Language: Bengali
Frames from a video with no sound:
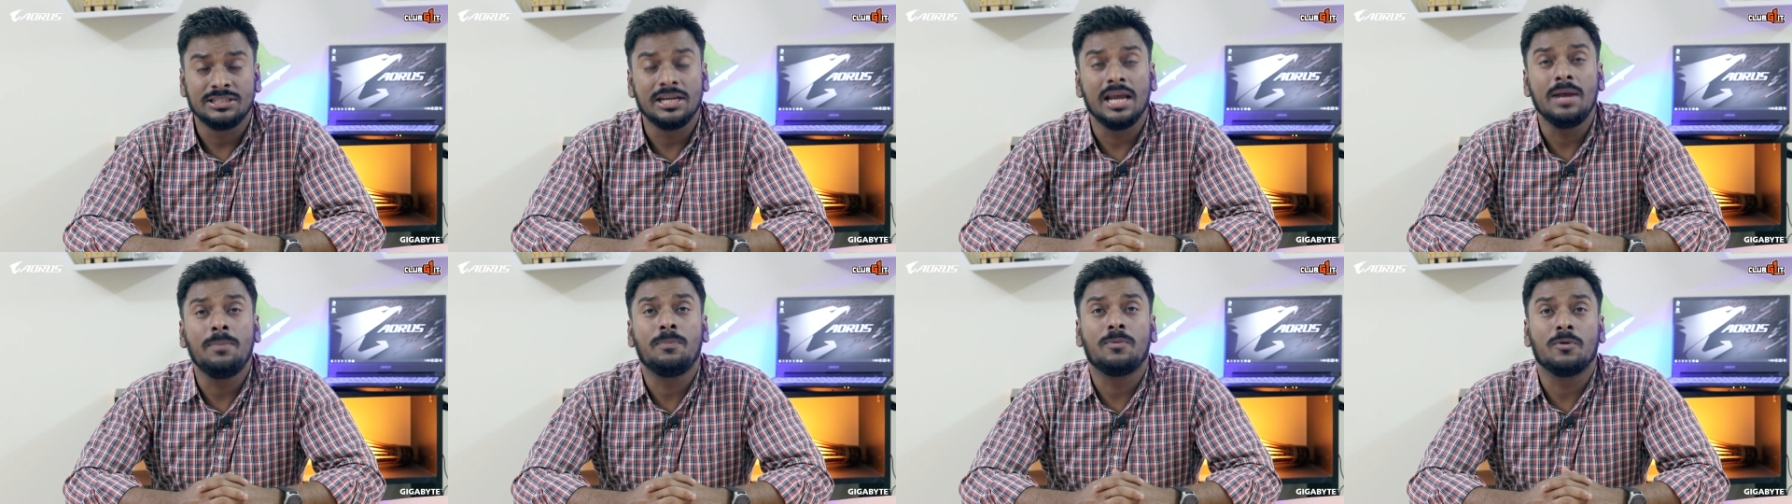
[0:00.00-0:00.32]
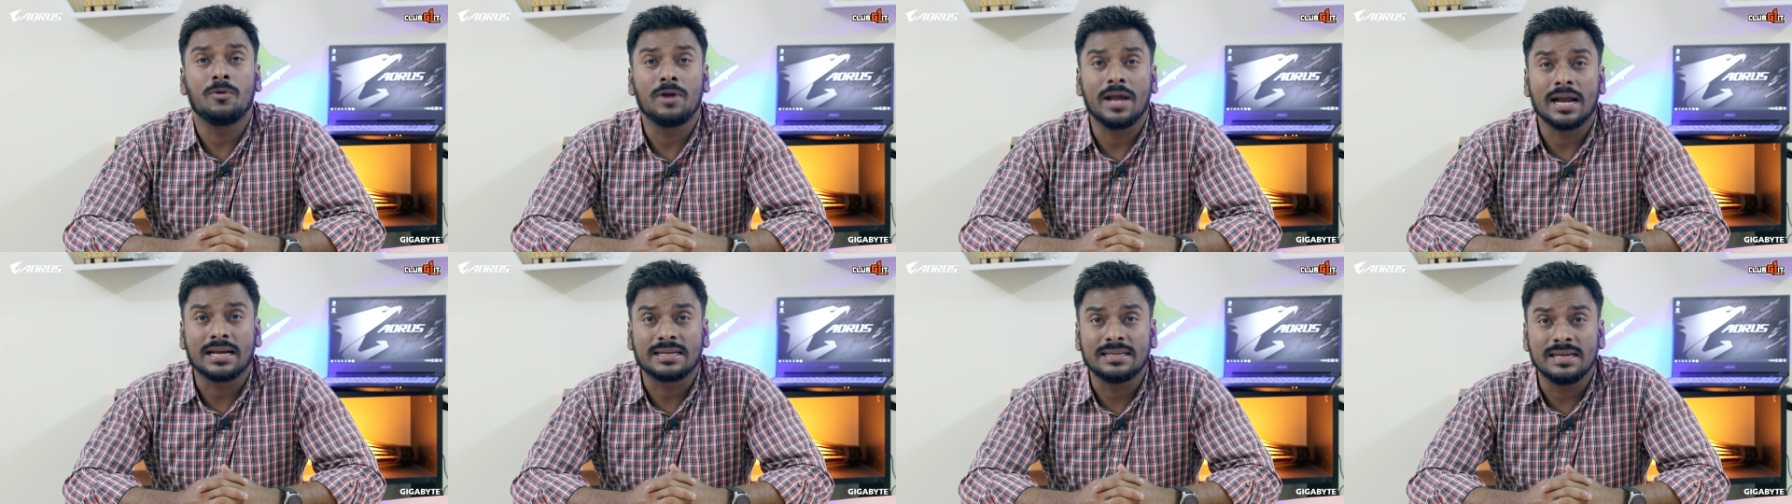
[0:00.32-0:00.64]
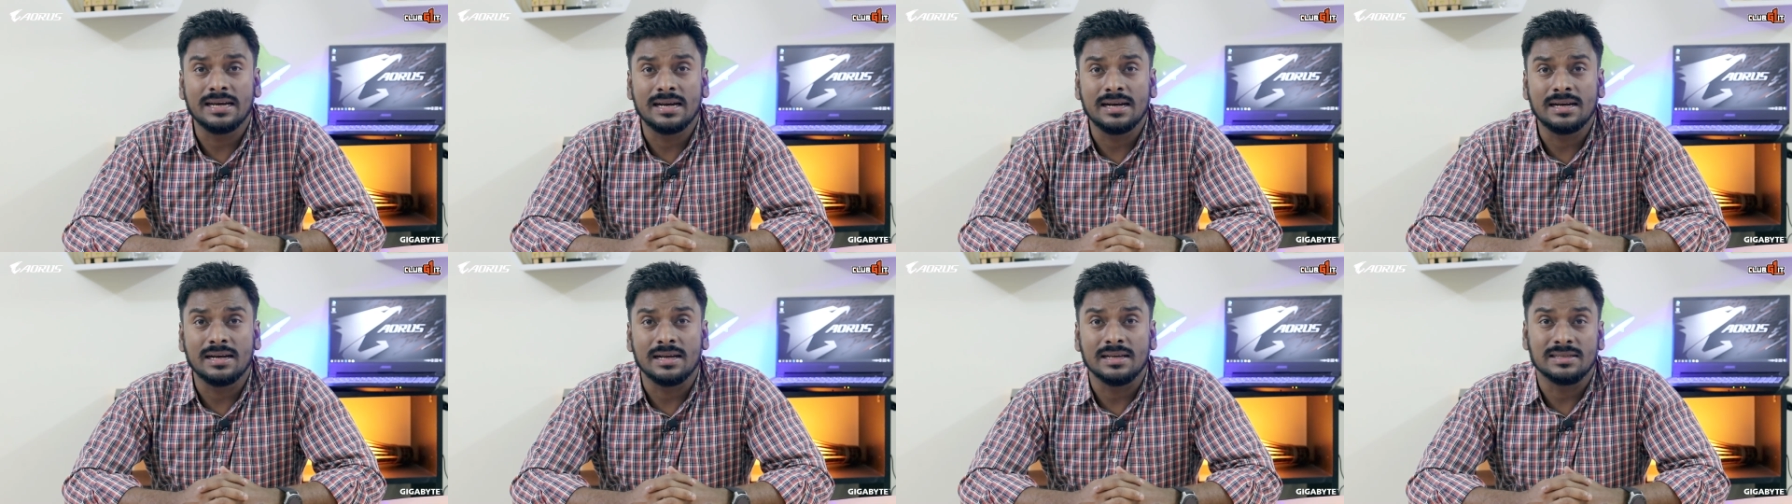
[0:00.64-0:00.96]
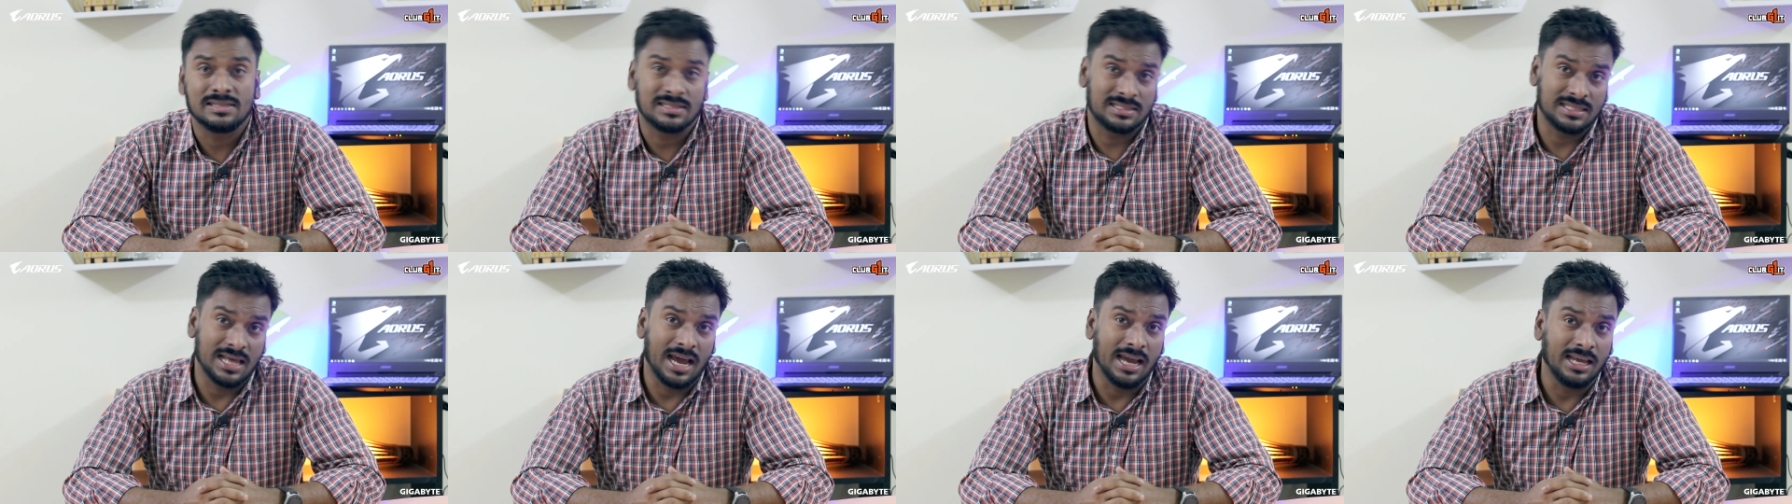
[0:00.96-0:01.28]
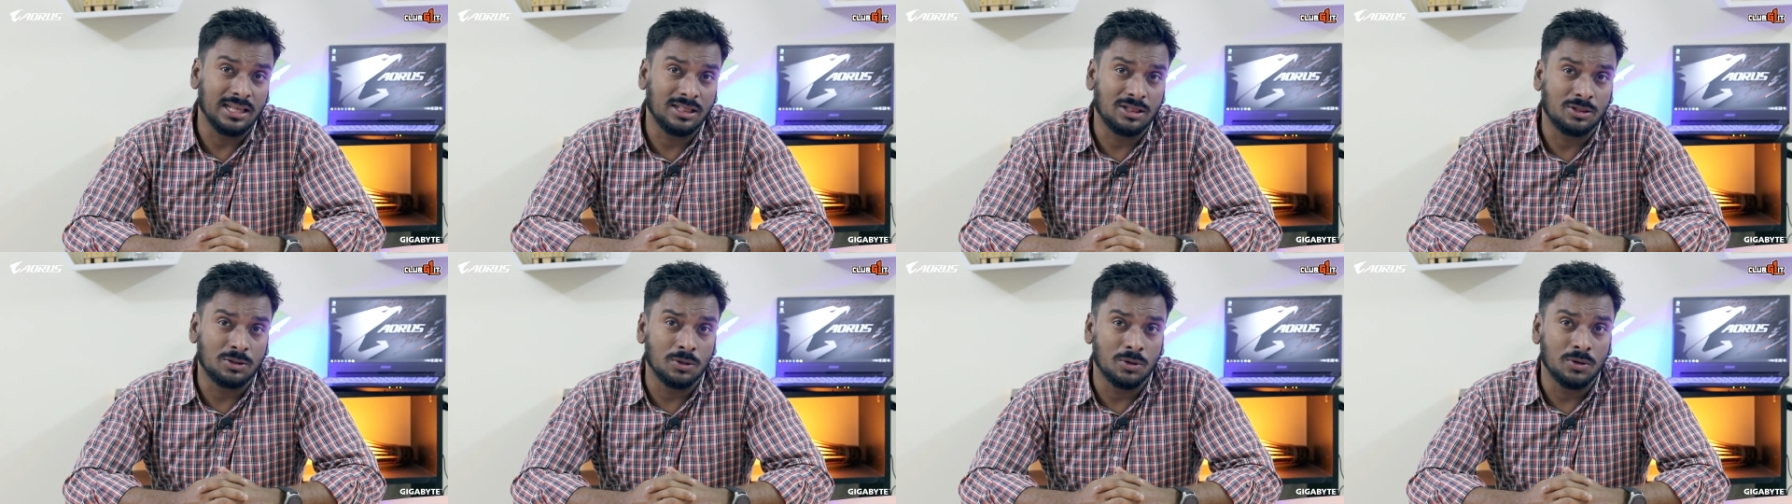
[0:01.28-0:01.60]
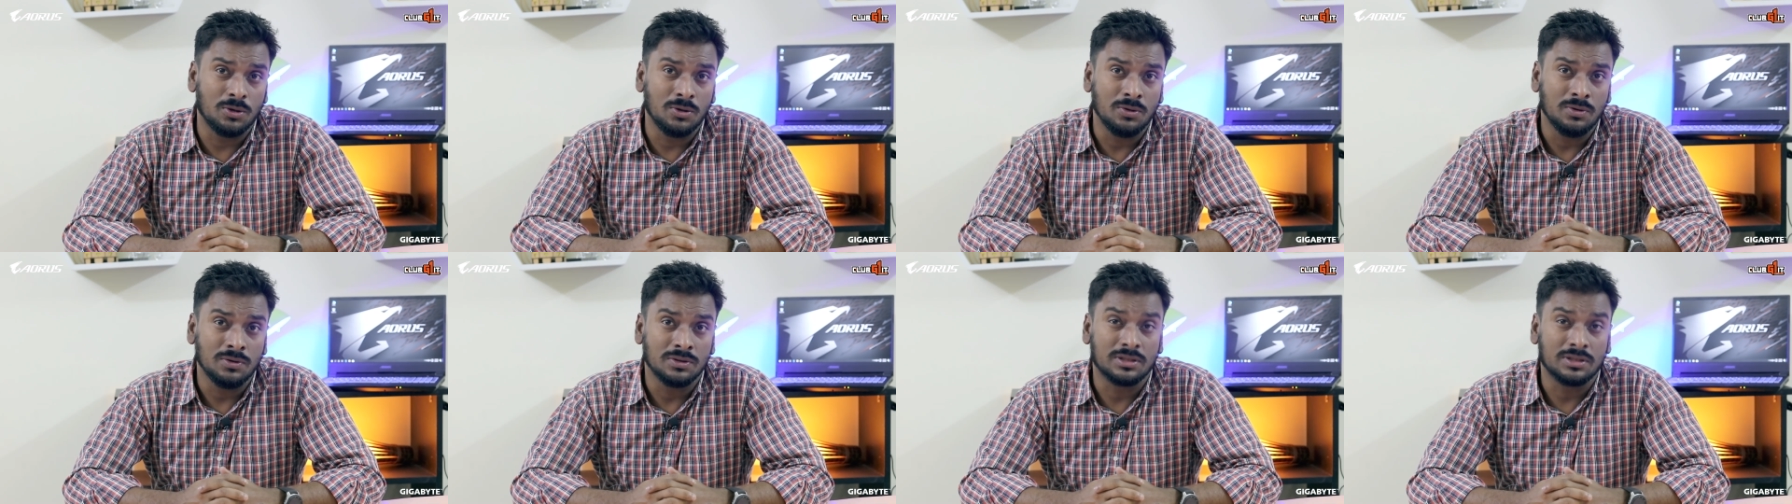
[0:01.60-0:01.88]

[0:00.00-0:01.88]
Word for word: সেই প্রোডাক্টের স্থায়িত্ব